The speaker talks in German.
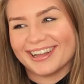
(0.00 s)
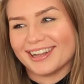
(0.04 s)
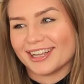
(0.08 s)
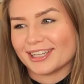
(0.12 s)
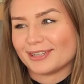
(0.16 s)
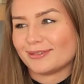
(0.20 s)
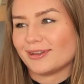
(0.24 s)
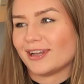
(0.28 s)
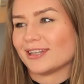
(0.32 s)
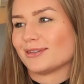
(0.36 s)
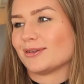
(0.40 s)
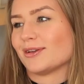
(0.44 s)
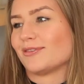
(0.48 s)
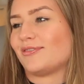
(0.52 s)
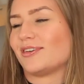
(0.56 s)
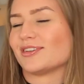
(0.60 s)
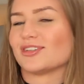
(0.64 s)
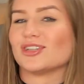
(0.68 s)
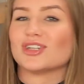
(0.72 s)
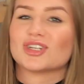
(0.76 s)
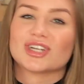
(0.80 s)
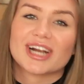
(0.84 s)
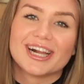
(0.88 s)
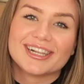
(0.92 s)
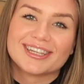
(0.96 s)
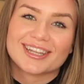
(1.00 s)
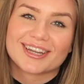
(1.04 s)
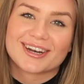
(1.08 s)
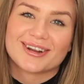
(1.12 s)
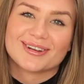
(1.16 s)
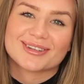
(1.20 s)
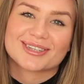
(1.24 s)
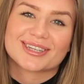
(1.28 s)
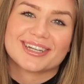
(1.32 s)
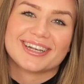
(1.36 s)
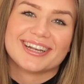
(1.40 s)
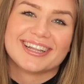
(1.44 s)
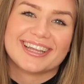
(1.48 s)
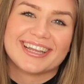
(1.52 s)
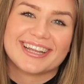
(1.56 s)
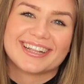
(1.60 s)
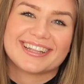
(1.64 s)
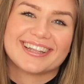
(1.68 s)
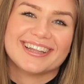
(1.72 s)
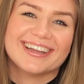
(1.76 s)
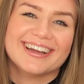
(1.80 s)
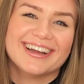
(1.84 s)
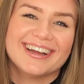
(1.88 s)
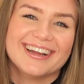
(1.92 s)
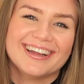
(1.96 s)
hat sie erstmal fast einen Schreit
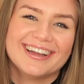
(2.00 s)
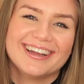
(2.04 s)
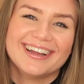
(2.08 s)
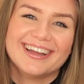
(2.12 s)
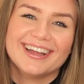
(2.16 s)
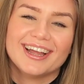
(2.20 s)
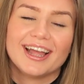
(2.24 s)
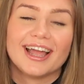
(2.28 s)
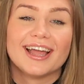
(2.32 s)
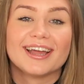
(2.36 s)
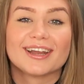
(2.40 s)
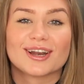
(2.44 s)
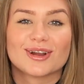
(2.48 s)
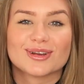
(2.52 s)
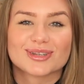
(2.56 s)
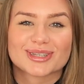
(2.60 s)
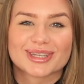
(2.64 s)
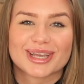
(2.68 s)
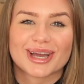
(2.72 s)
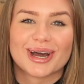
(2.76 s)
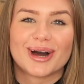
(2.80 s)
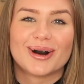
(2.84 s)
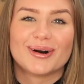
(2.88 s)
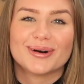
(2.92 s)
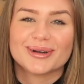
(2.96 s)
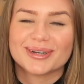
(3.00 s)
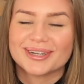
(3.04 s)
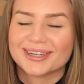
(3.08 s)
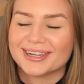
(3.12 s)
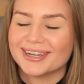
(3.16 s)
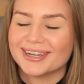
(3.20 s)
herausgelegt, herausgehauen.